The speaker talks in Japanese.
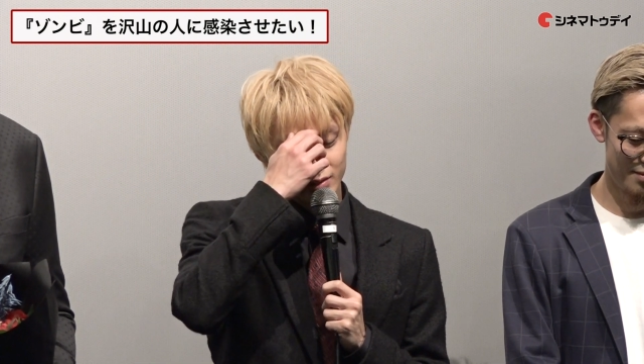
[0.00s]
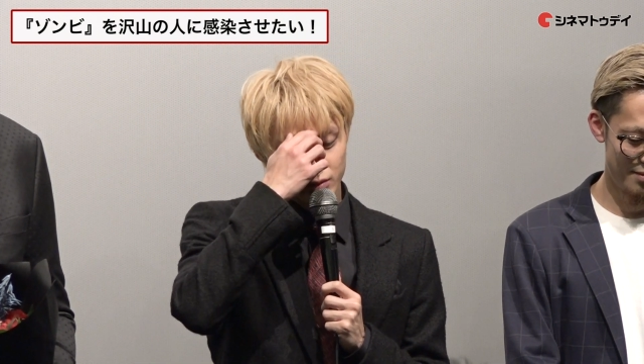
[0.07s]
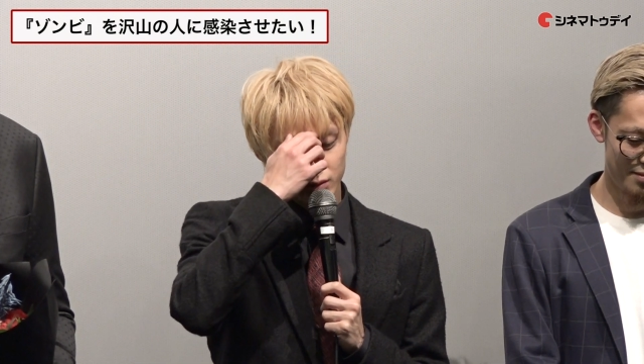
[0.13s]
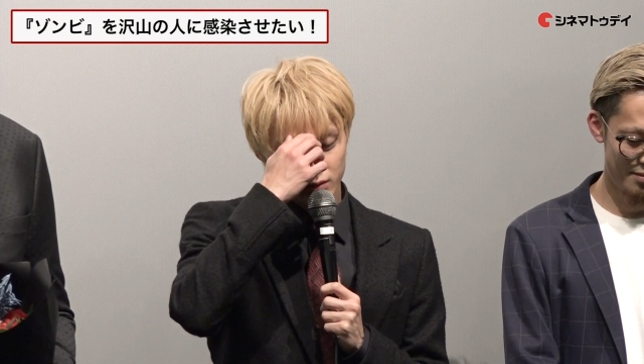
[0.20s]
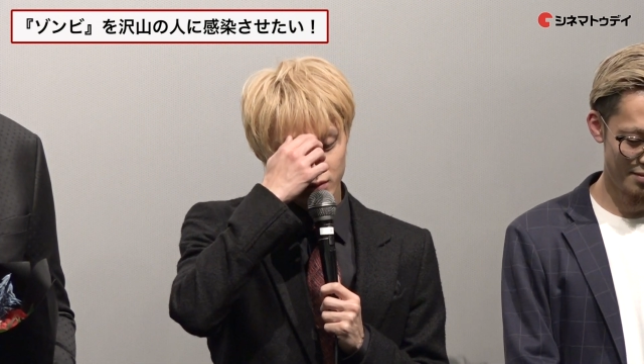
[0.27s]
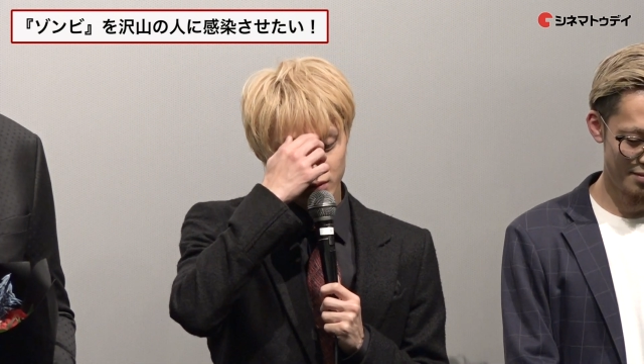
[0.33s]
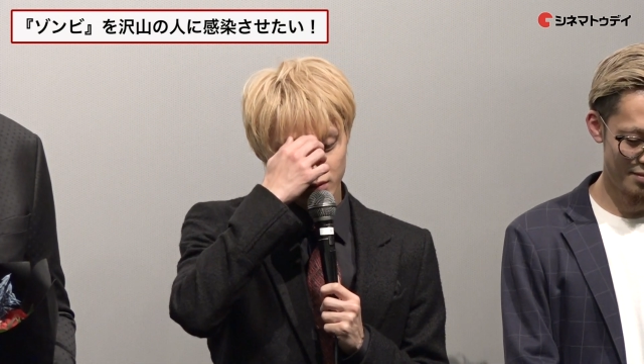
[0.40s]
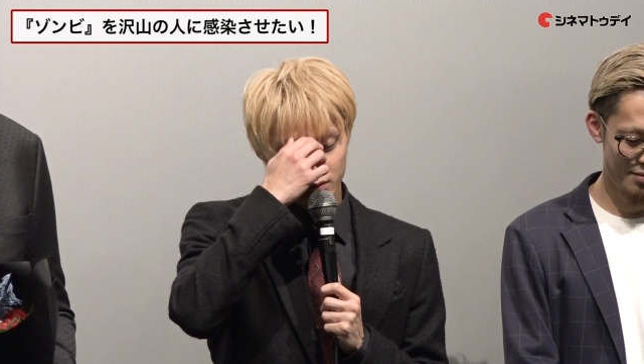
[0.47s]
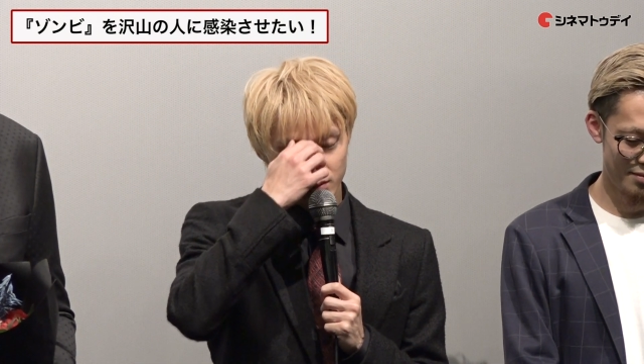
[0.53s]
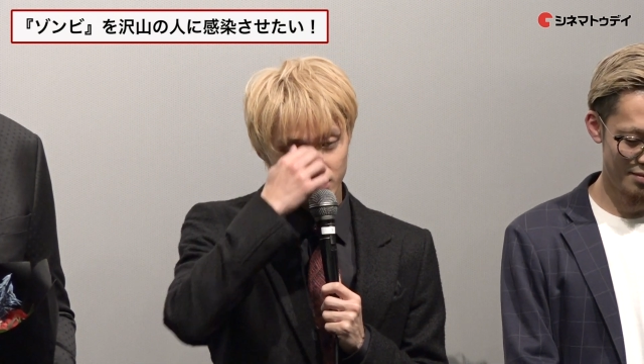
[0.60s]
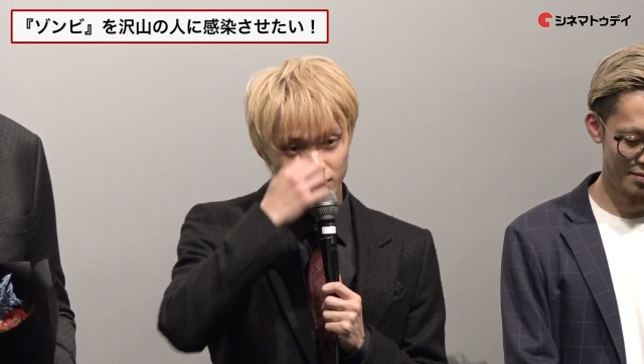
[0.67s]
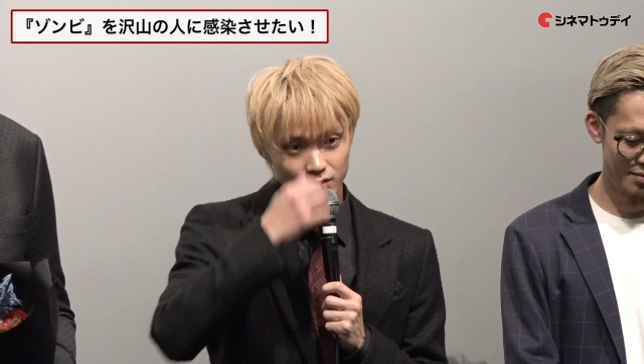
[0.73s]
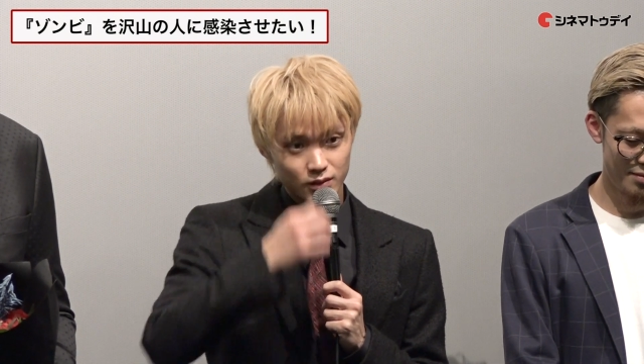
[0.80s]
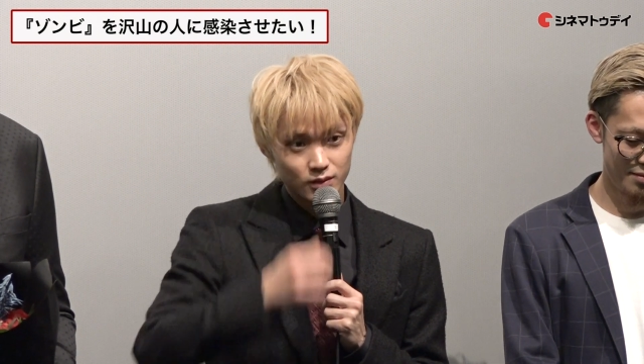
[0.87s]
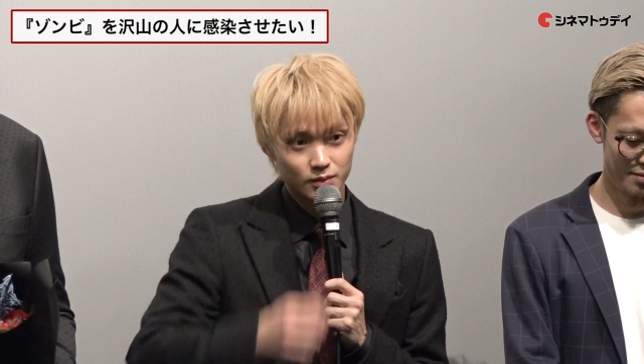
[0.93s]

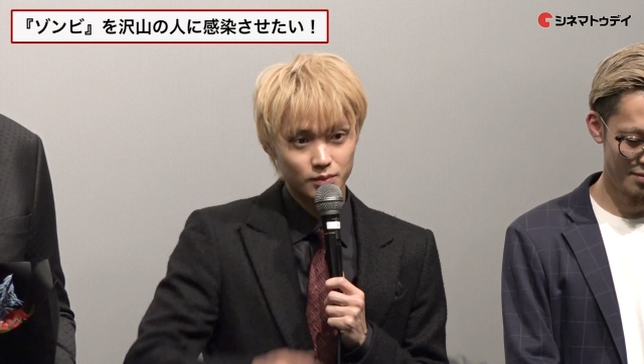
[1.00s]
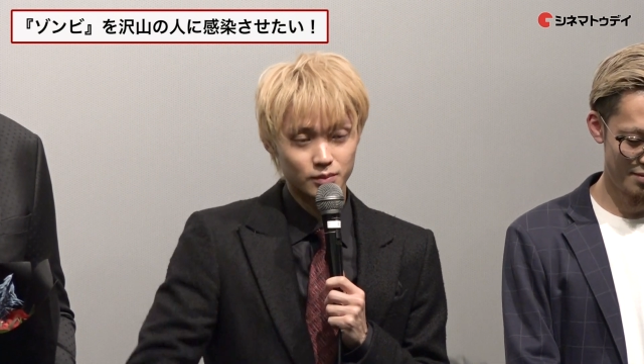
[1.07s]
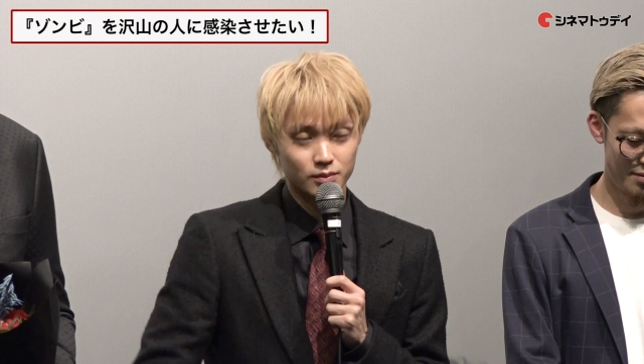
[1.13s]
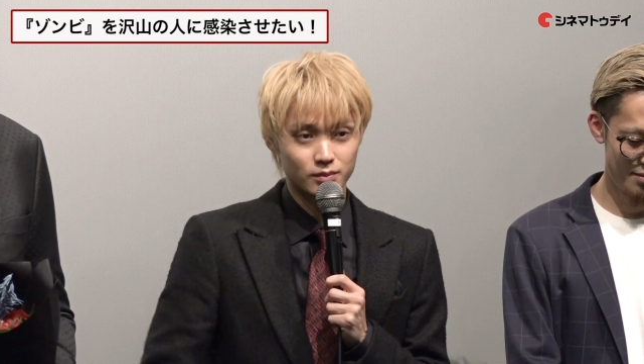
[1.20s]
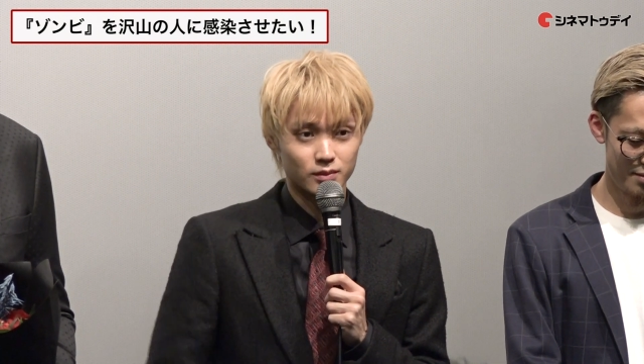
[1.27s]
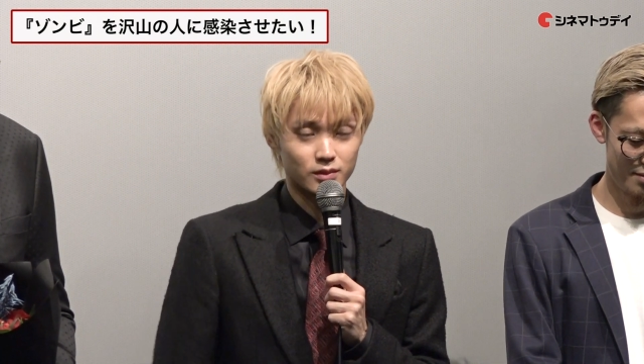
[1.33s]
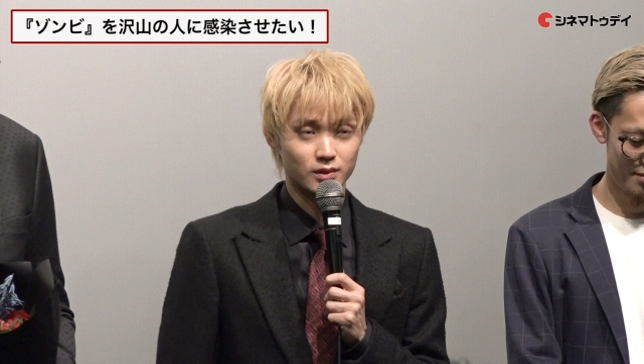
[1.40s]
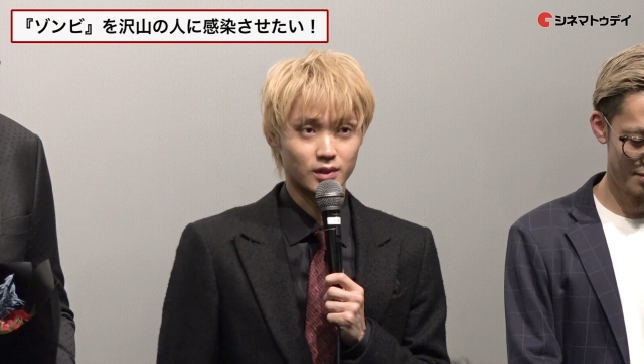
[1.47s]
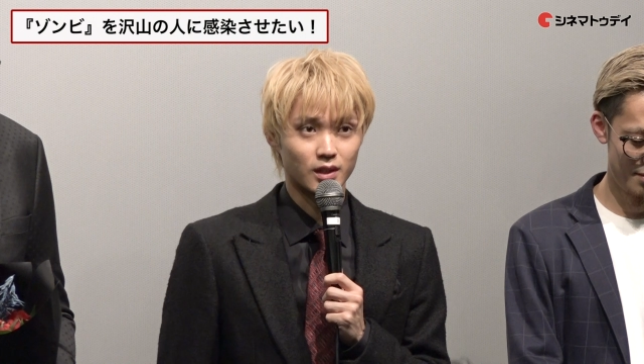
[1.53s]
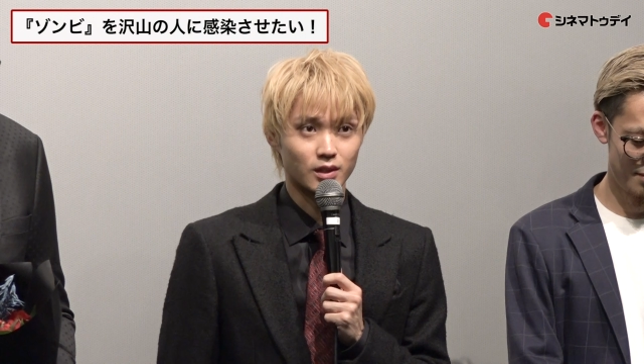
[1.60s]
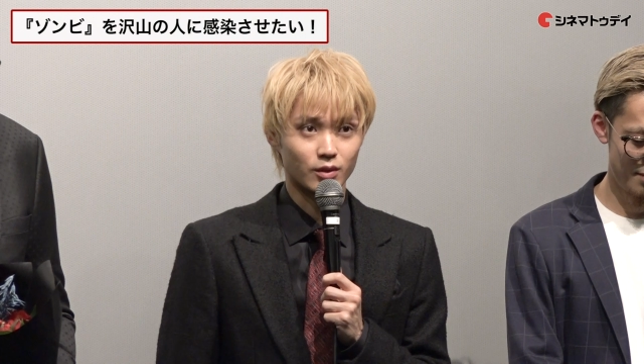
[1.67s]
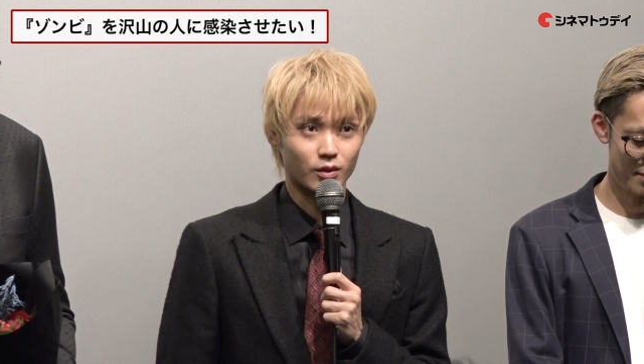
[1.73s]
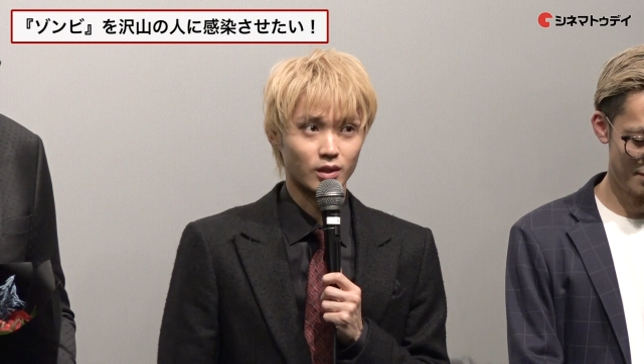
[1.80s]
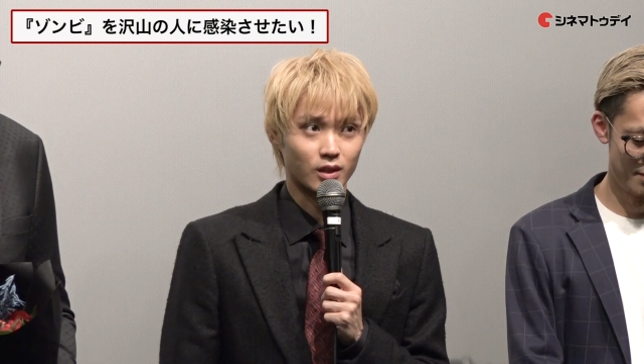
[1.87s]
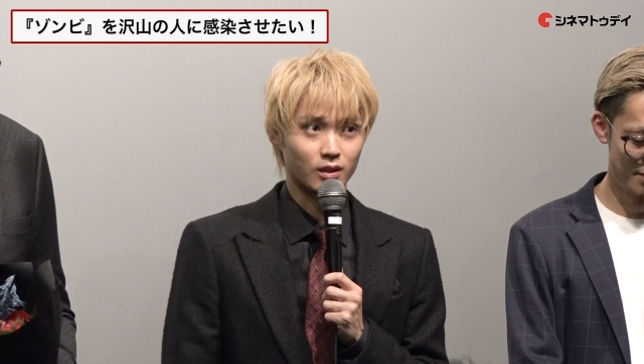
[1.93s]
のー、なん
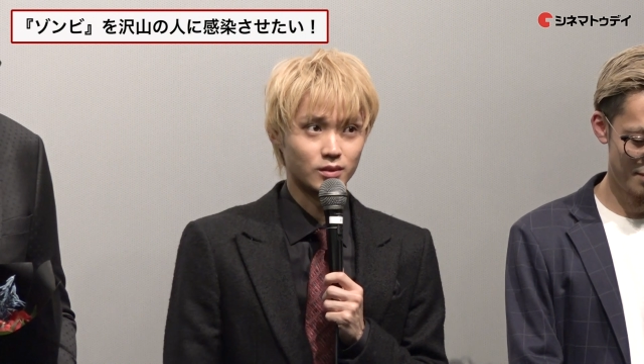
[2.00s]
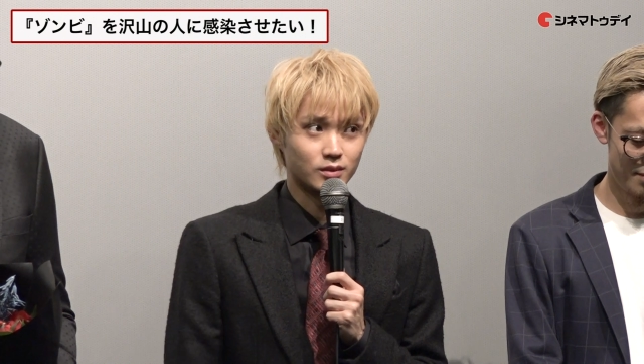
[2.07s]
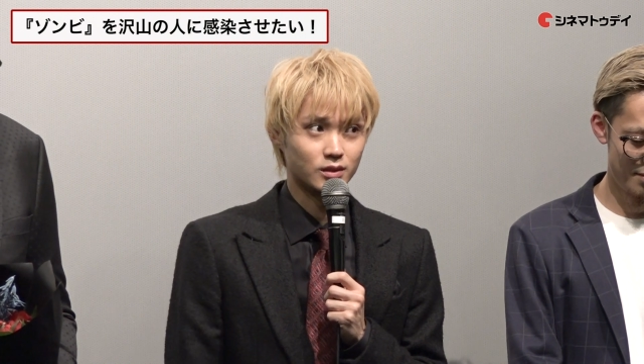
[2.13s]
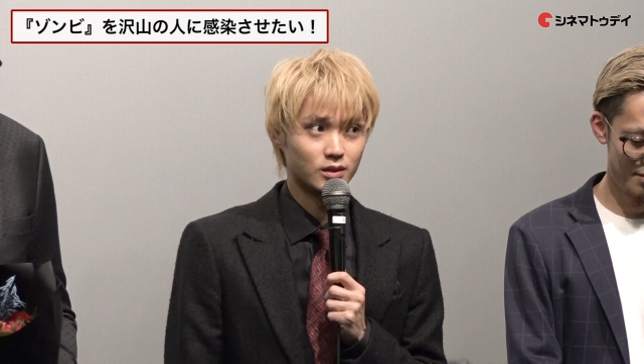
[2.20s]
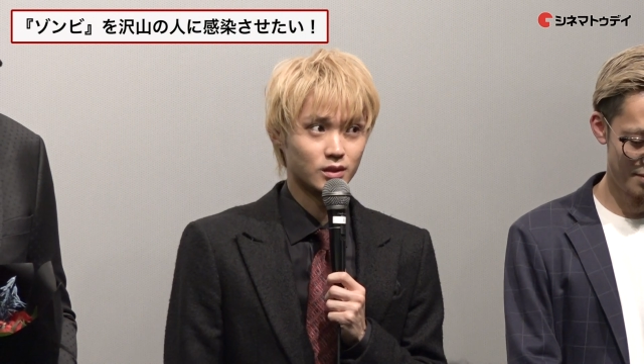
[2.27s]
だろうな